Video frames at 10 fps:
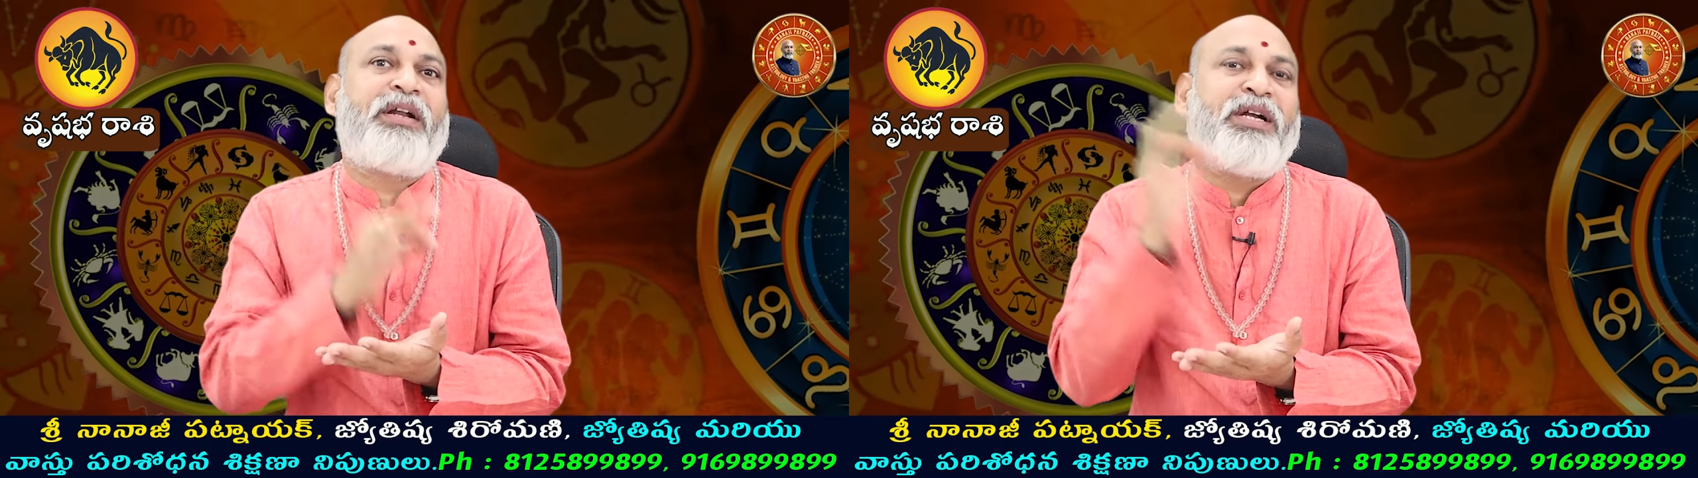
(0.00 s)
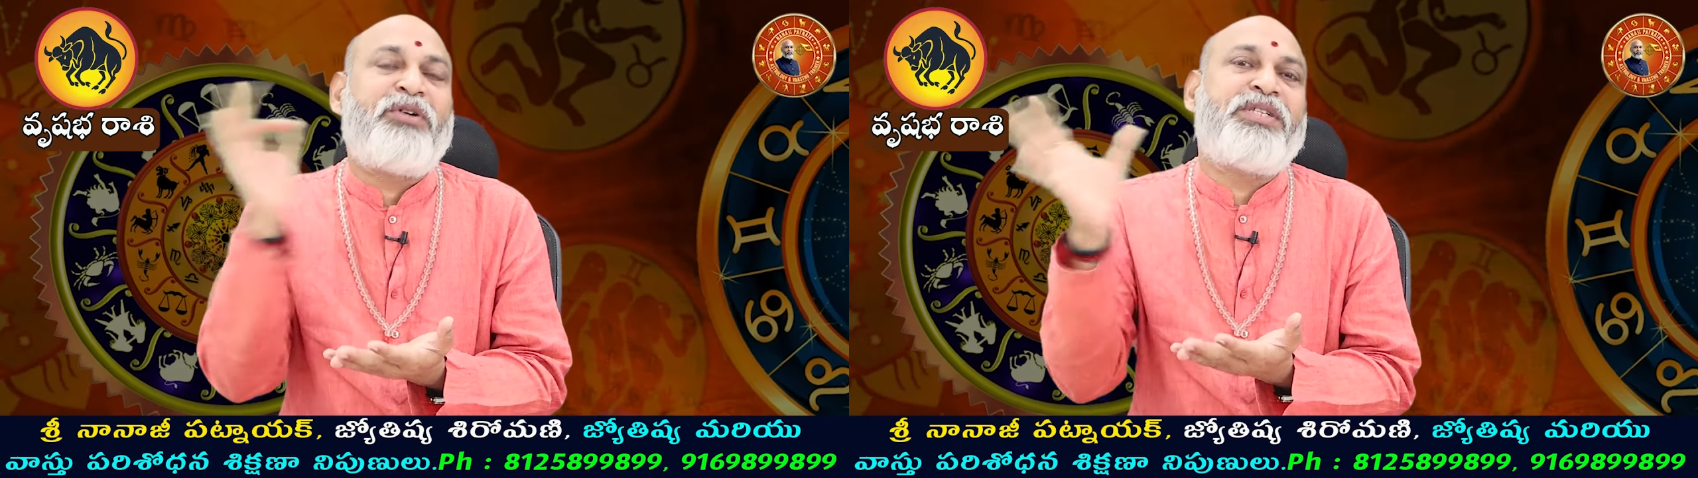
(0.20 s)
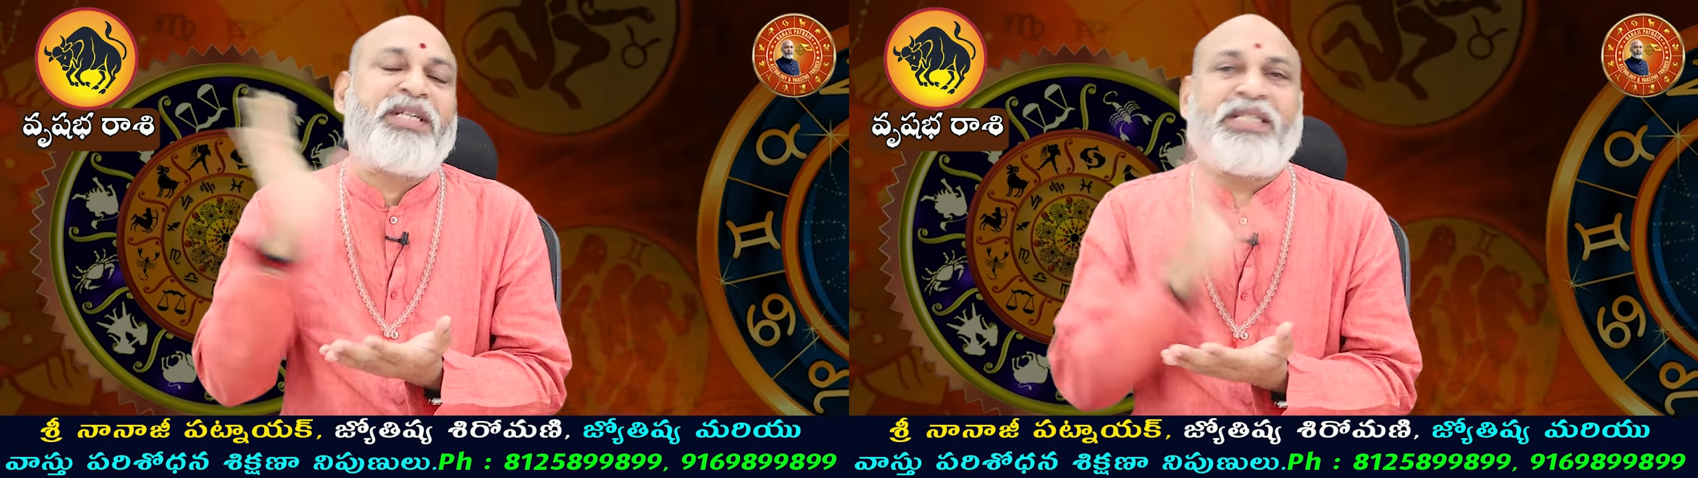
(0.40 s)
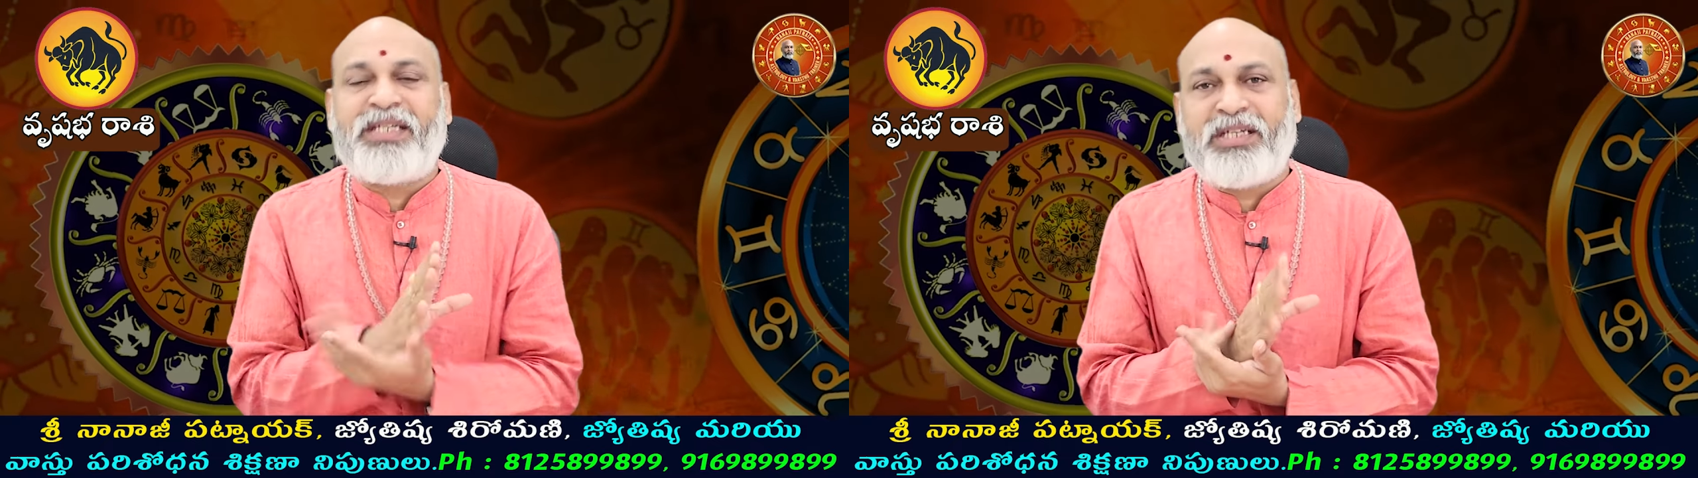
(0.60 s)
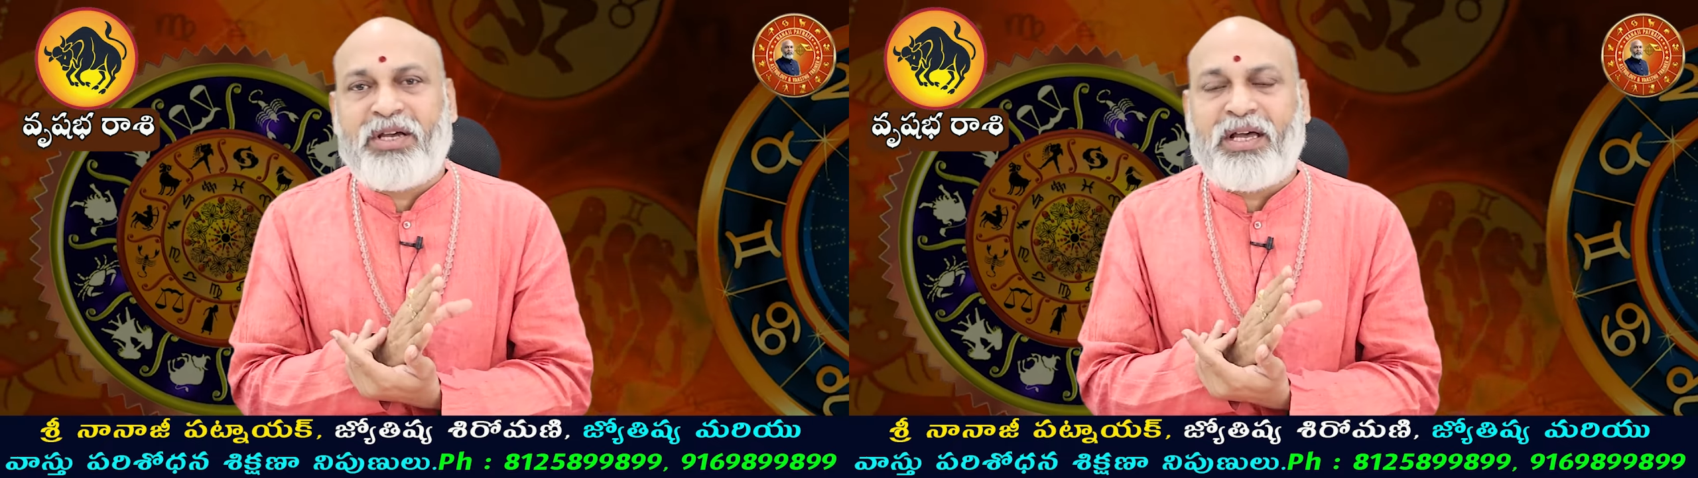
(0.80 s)
రెండు వచ్చే
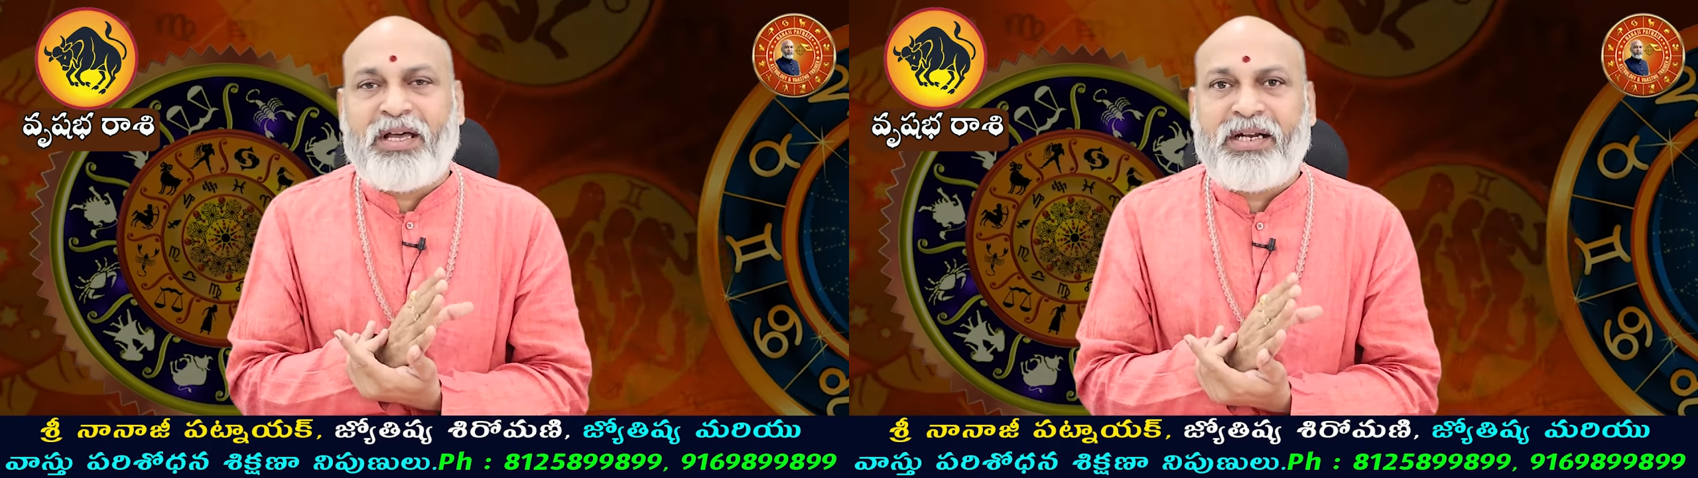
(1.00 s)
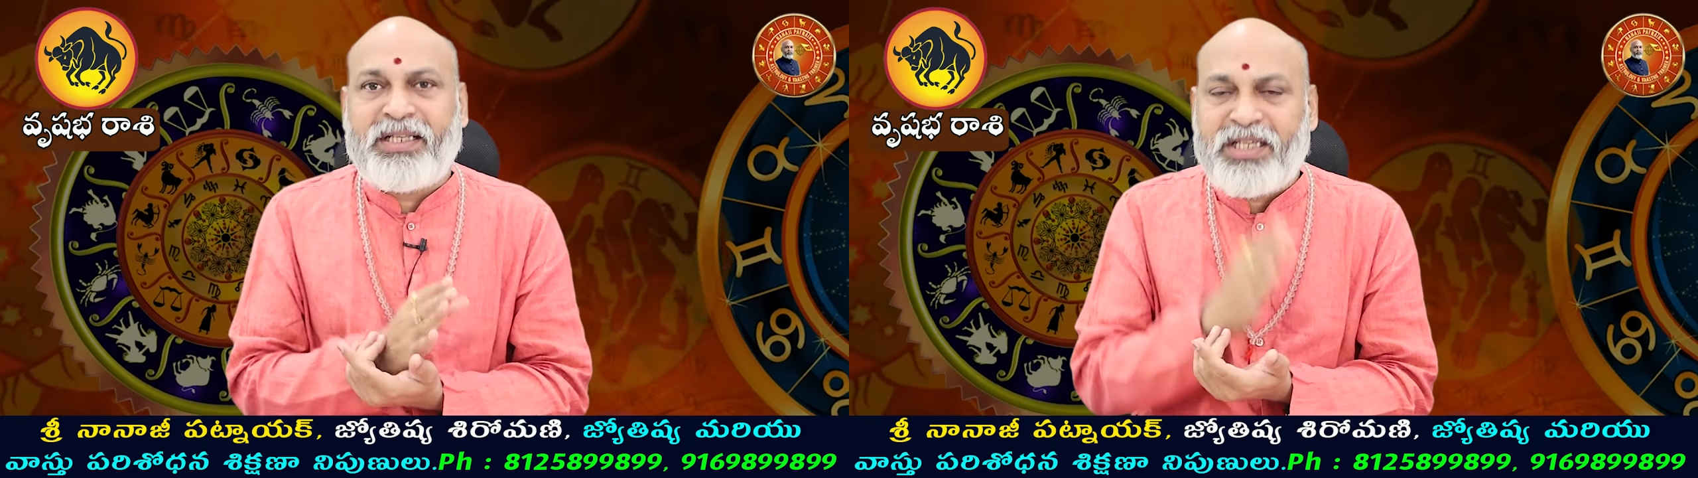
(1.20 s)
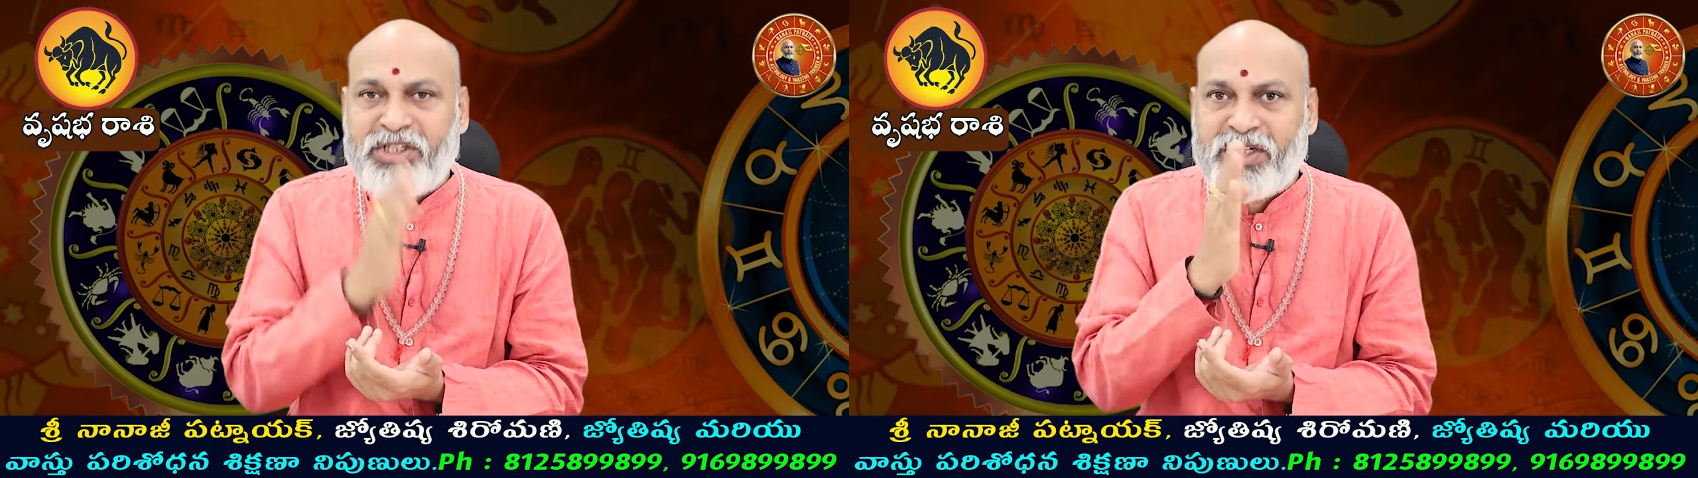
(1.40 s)
సంఖ్య లేదా